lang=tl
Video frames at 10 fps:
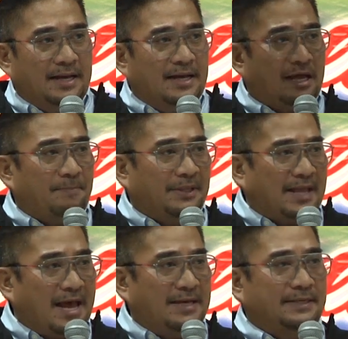ng
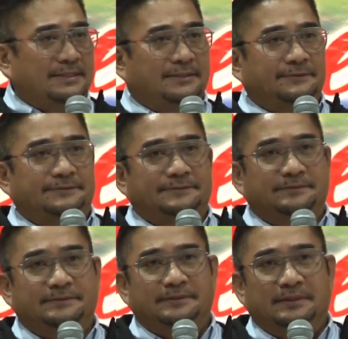kapitan
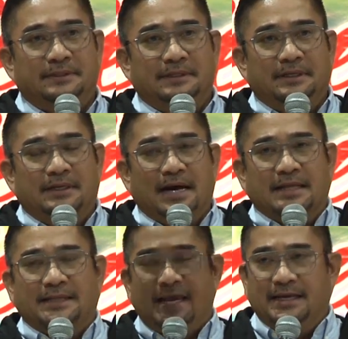
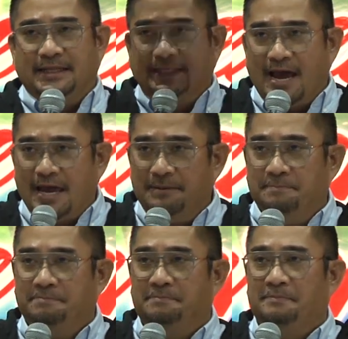at
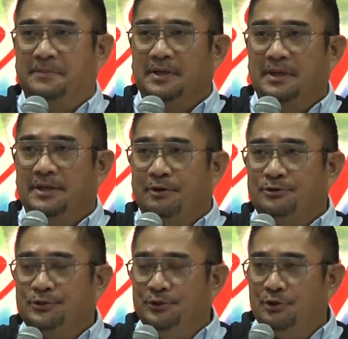anytime na
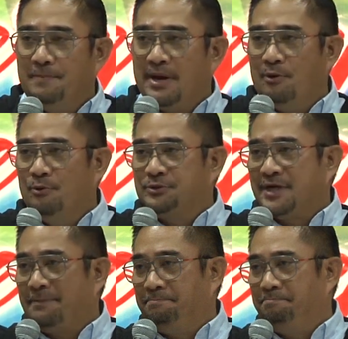gusto niyong
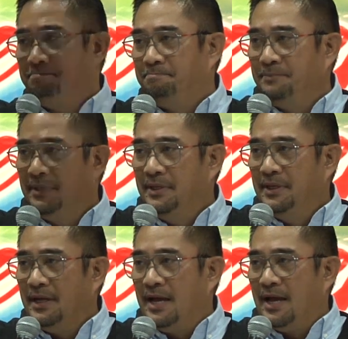makausap
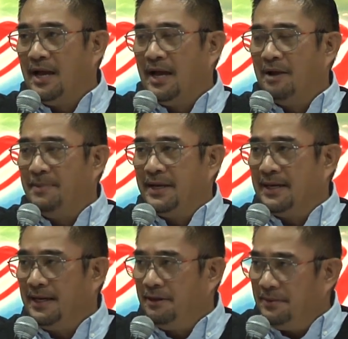ang Ama
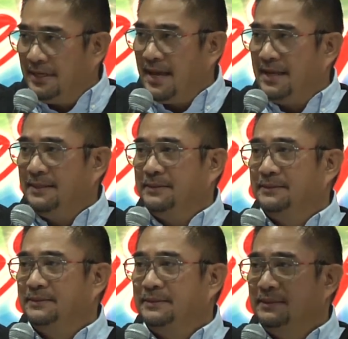ng Lalawigan,
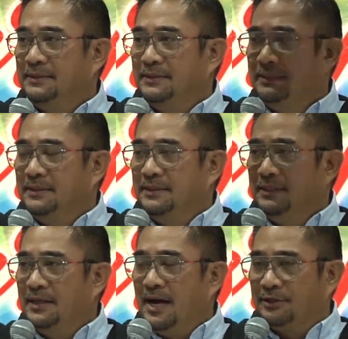
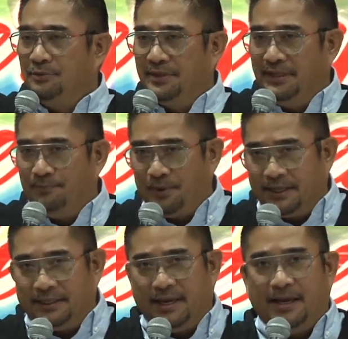at kung hindi
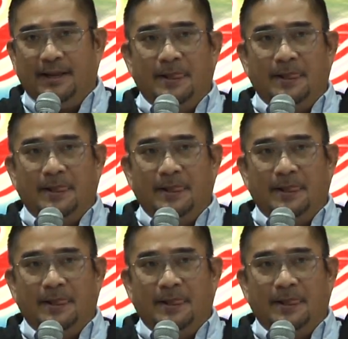pwede,